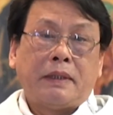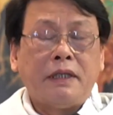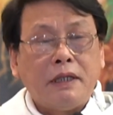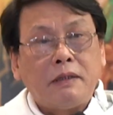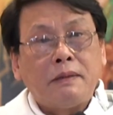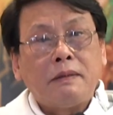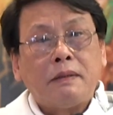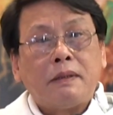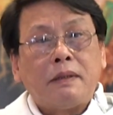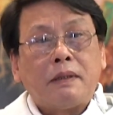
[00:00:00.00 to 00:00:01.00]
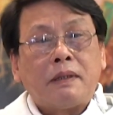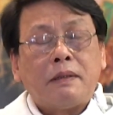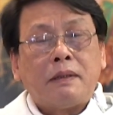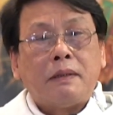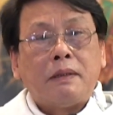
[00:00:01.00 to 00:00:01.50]
thế nhưng
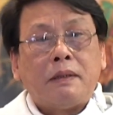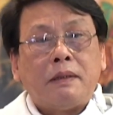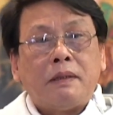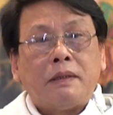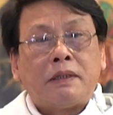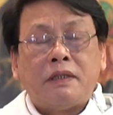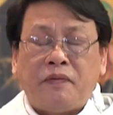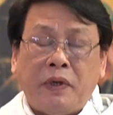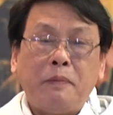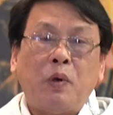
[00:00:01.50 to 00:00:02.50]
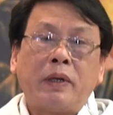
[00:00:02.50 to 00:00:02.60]
sự phiền muộn